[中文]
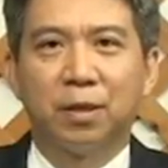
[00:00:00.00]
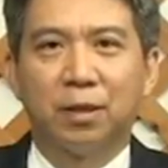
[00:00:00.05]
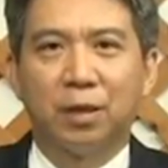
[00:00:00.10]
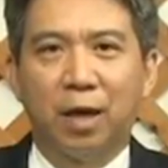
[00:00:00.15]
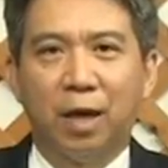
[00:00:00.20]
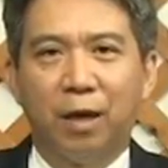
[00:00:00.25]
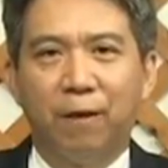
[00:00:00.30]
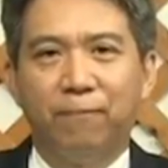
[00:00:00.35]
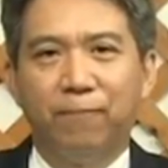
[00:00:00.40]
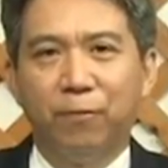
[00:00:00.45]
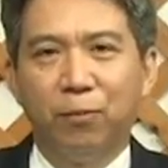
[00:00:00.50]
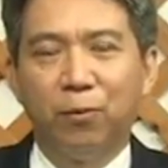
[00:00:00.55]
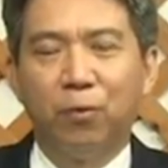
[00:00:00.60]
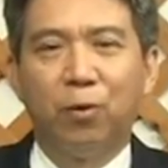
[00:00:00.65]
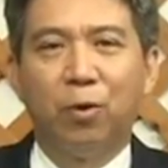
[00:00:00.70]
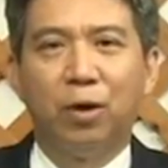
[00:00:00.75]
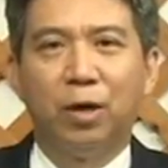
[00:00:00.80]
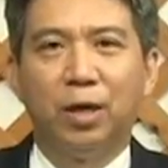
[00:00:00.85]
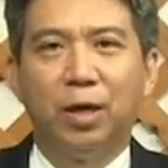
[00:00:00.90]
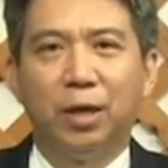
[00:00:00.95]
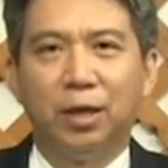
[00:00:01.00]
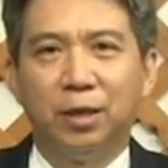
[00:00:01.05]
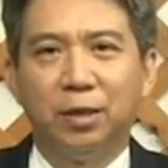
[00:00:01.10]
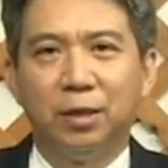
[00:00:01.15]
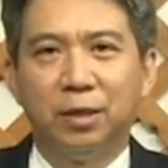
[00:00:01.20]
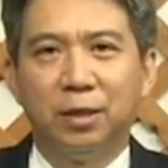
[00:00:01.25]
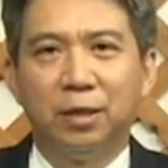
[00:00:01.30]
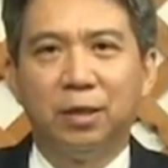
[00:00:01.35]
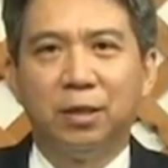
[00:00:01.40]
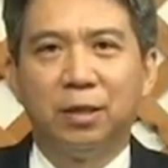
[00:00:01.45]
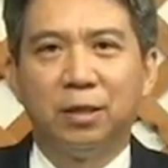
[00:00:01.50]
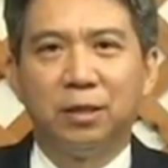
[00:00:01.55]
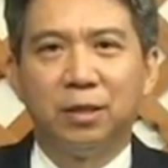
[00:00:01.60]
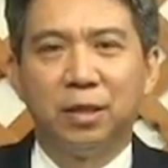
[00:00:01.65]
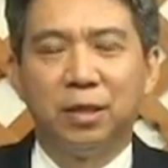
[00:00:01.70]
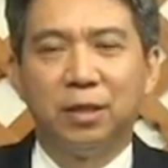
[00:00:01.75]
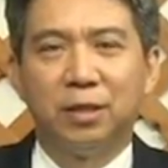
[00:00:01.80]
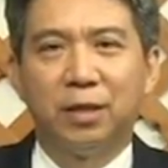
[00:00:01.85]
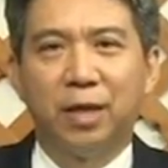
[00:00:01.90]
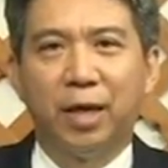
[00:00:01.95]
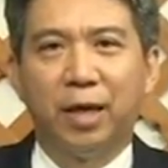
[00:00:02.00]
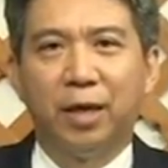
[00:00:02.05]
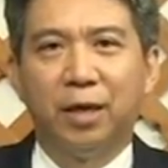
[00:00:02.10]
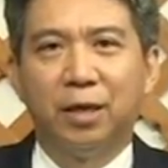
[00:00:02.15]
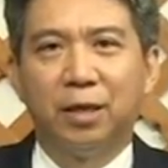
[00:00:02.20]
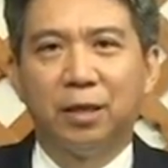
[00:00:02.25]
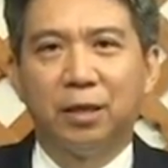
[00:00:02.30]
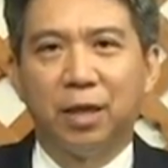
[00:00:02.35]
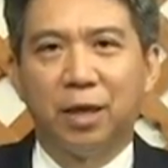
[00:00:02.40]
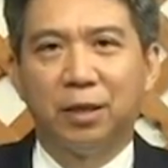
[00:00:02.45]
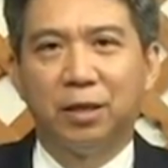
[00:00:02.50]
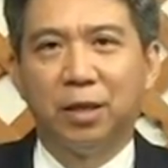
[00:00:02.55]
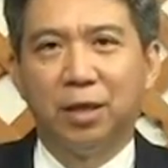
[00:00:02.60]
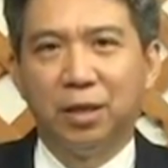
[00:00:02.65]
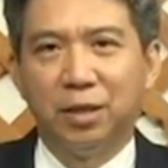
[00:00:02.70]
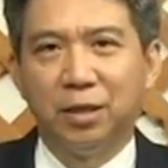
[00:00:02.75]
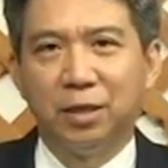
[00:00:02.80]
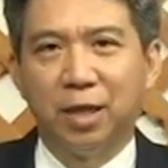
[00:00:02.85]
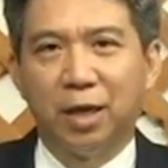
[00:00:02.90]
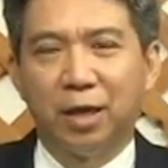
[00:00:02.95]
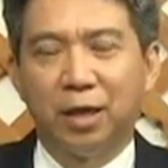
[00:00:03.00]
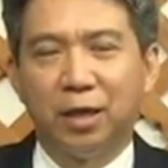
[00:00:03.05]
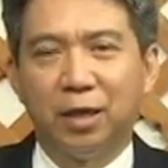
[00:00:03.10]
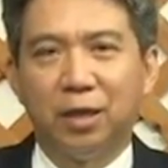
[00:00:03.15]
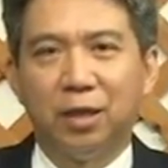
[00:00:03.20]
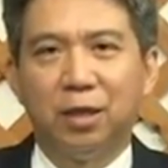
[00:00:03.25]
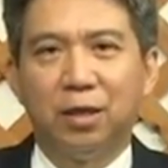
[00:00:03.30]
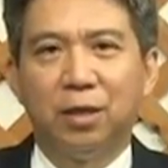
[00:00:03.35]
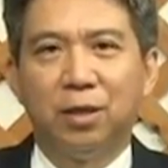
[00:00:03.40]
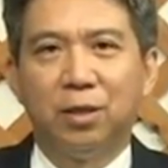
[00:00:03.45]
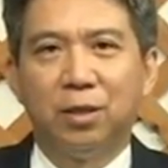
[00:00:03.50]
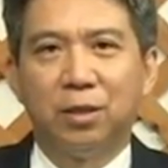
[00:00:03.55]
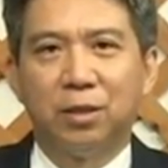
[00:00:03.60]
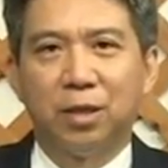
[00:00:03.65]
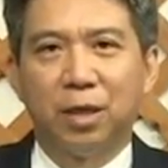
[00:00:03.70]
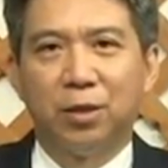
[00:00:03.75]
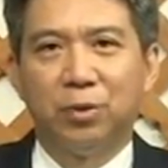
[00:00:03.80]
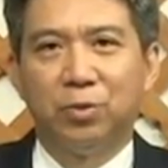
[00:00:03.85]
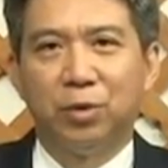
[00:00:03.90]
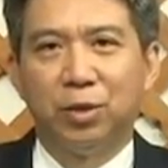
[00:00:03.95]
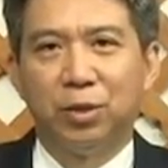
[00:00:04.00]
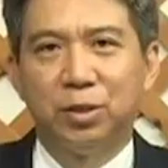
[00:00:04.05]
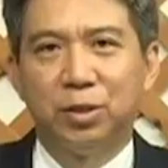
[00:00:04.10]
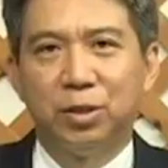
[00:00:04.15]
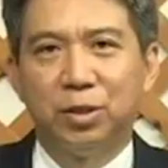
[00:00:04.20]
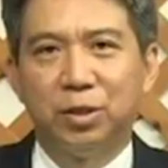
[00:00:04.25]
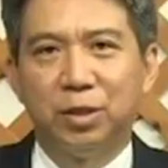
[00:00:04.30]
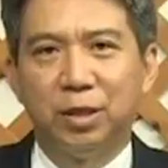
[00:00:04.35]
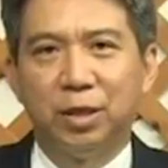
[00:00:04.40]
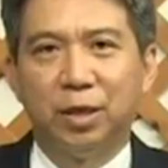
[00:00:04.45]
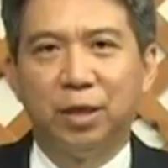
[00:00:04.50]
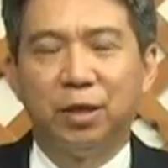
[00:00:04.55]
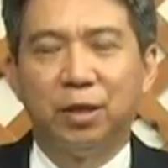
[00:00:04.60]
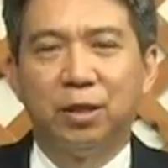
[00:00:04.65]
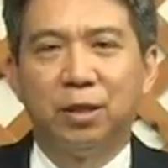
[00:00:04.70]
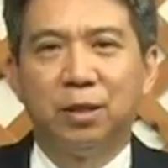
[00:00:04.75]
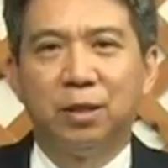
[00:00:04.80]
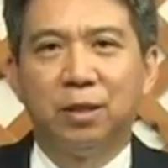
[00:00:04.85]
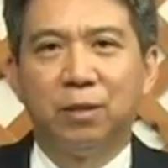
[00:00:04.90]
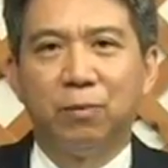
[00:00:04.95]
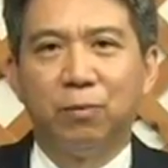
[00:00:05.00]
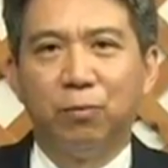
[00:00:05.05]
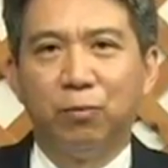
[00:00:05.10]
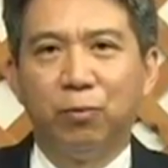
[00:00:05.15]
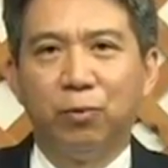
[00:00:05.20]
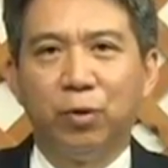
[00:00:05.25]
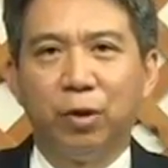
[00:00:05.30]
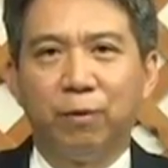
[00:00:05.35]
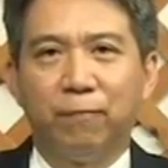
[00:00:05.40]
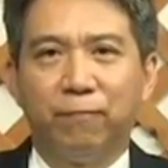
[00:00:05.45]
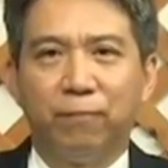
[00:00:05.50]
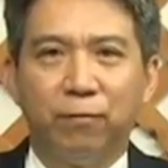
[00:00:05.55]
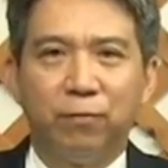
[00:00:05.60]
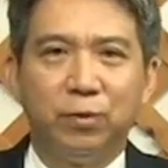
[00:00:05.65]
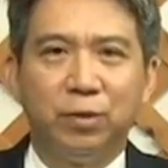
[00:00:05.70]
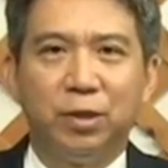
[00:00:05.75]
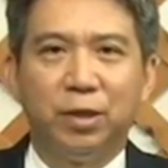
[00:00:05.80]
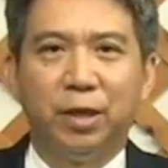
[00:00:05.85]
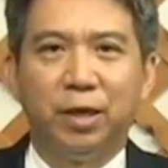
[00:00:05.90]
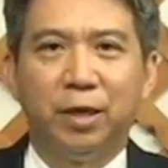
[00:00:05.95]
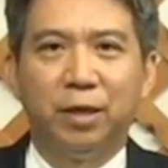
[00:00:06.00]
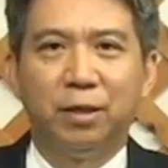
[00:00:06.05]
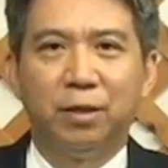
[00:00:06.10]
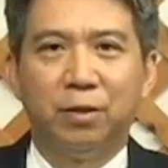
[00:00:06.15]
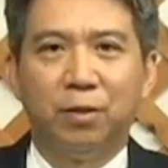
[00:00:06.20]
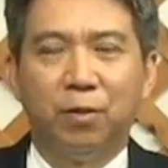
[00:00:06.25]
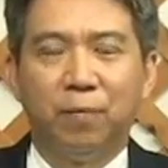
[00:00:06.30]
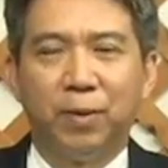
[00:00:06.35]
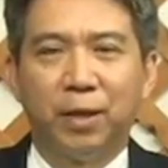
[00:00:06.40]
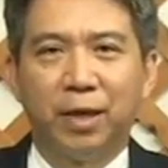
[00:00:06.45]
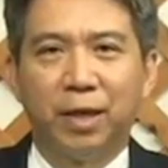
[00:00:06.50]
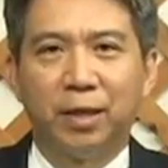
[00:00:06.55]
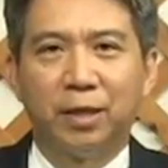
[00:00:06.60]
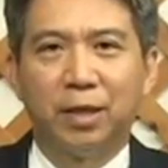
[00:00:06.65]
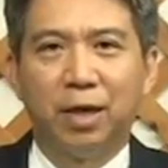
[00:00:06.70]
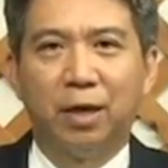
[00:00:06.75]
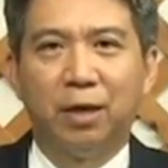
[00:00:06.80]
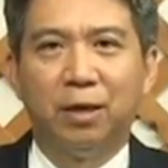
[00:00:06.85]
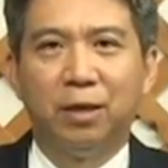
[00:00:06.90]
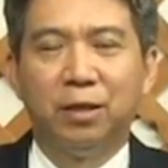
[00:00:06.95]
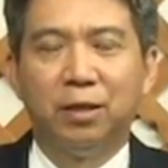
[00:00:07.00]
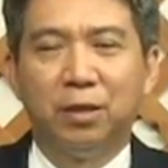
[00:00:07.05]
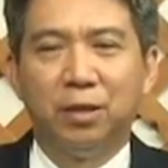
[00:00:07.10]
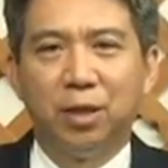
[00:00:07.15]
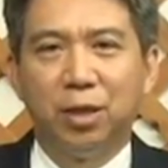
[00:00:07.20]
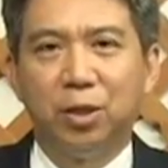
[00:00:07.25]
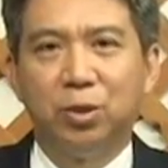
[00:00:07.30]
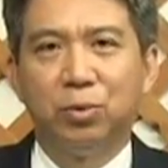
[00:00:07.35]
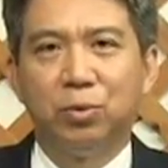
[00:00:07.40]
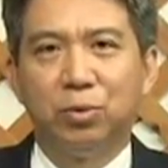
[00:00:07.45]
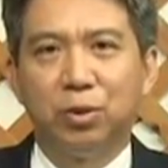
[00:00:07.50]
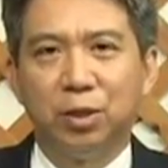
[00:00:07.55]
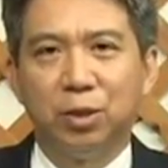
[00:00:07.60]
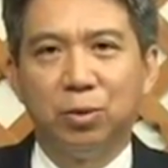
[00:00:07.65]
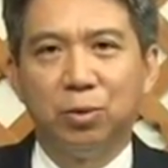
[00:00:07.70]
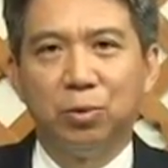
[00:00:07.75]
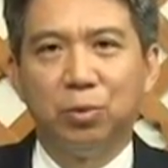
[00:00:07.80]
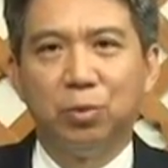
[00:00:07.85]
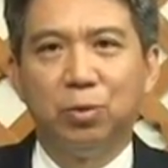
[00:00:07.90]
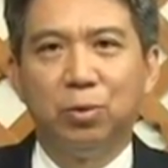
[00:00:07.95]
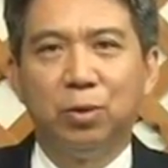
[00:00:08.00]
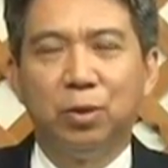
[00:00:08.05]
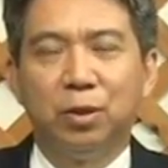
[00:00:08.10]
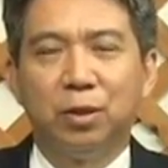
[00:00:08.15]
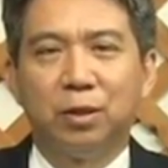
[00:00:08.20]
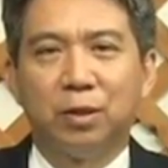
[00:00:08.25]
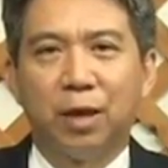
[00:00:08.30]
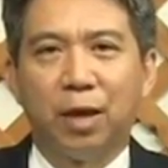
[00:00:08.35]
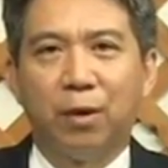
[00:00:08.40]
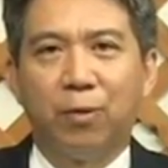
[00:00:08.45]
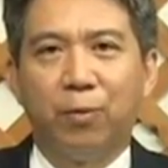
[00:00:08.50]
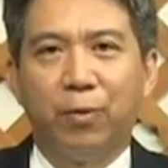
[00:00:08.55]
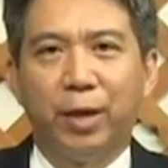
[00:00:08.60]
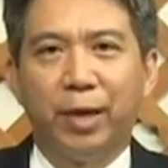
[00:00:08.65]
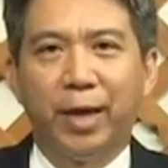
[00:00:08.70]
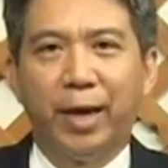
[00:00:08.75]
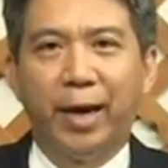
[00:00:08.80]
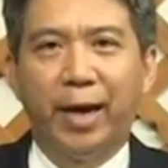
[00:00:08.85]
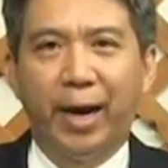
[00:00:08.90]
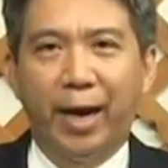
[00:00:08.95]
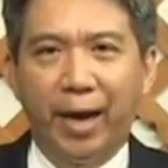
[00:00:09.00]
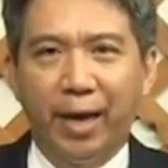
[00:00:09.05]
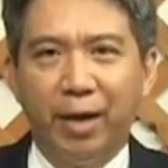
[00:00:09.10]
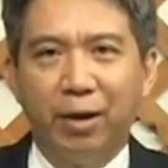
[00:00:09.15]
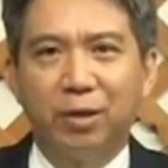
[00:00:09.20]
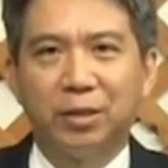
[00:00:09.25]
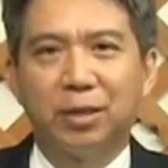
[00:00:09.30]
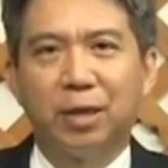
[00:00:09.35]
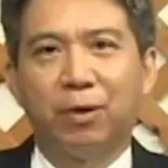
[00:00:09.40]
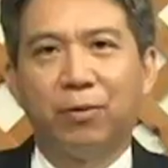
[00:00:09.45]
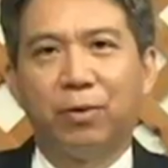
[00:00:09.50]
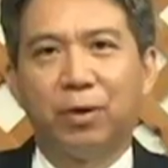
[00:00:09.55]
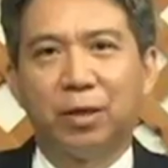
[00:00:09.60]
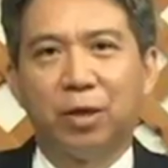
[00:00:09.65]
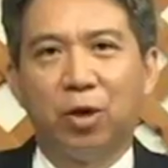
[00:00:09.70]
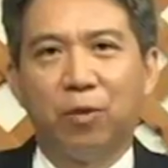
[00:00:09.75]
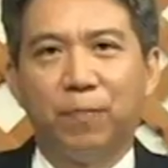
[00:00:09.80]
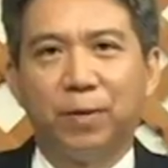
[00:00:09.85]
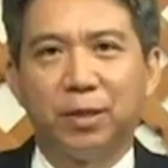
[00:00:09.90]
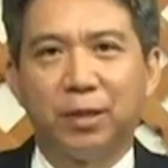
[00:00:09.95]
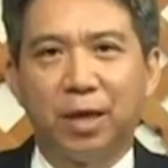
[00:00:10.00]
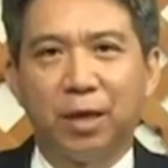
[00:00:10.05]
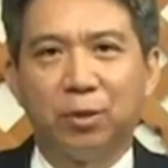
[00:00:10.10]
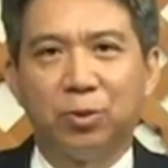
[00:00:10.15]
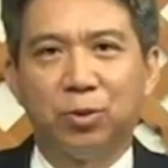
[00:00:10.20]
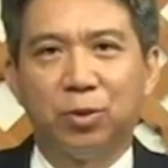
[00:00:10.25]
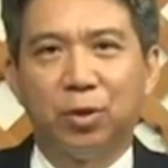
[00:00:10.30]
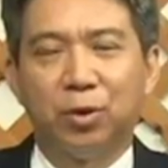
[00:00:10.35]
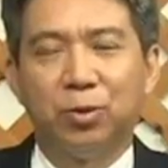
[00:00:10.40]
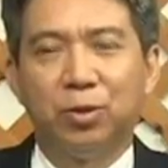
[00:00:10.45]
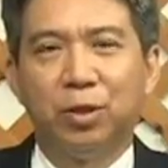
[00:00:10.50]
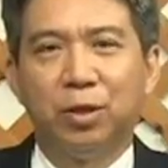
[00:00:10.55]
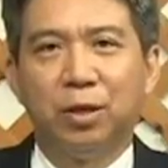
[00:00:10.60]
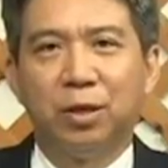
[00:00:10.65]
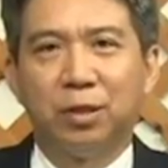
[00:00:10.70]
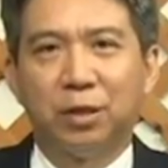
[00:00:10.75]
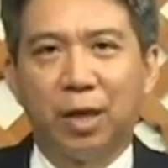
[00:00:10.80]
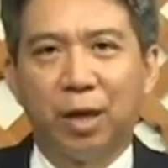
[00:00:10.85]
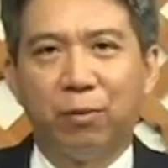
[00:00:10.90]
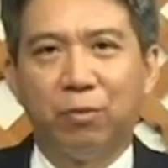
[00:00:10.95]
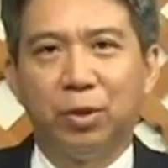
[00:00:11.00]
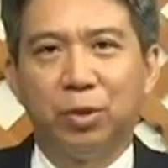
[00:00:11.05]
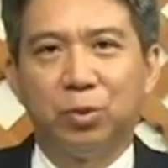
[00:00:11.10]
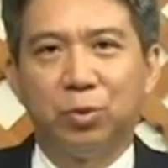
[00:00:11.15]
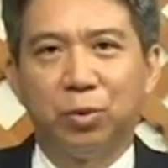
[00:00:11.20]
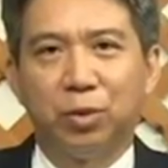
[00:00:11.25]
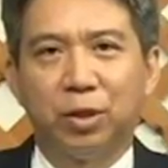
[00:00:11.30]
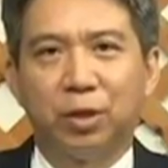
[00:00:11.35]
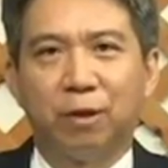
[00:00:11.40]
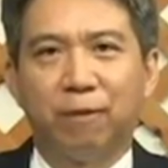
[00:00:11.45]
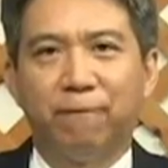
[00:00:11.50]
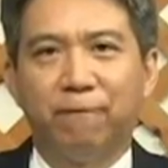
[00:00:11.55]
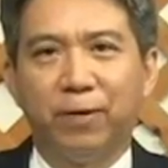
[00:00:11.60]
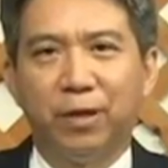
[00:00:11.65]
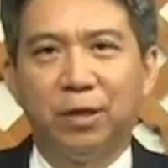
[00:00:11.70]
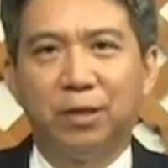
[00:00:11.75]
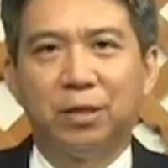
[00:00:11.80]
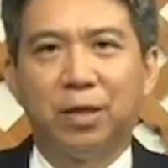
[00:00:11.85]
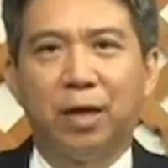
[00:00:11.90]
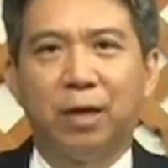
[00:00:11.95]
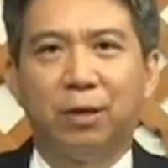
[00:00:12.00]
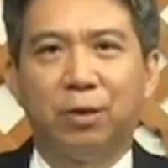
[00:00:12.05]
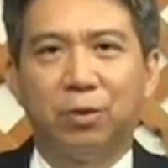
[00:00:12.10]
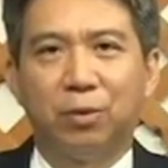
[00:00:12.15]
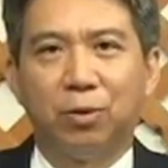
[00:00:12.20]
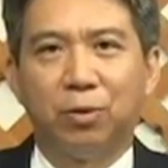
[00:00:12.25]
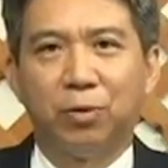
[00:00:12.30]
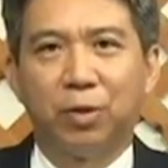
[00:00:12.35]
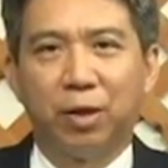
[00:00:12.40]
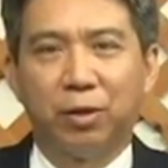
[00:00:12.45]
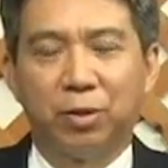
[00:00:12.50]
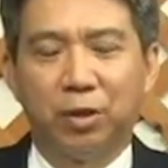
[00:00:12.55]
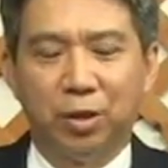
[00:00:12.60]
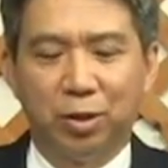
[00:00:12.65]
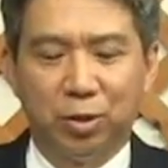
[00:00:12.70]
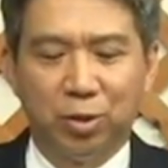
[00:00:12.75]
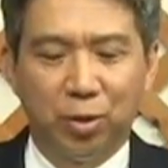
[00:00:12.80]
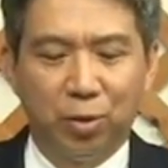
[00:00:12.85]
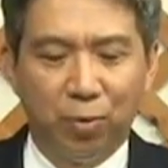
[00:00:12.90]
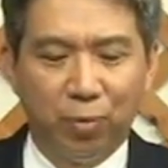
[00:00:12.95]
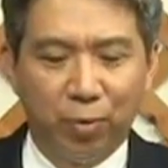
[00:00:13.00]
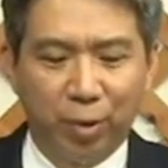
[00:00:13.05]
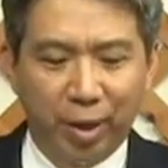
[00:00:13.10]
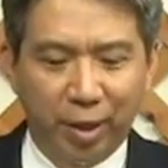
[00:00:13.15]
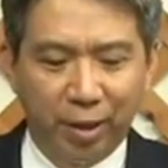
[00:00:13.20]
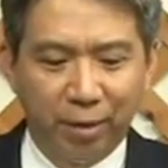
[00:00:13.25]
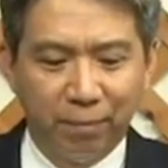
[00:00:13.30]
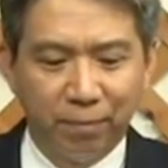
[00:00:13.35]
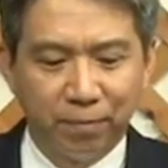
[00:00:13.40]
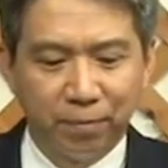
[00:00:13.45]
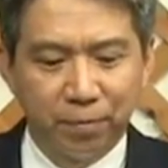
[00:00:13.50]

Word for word: 他复活了，现在。他的影响力在全世界无远弗届。我们看到耶稣基督，他未来还要再回到我们当中，他会做一个非常荣耀的收尾。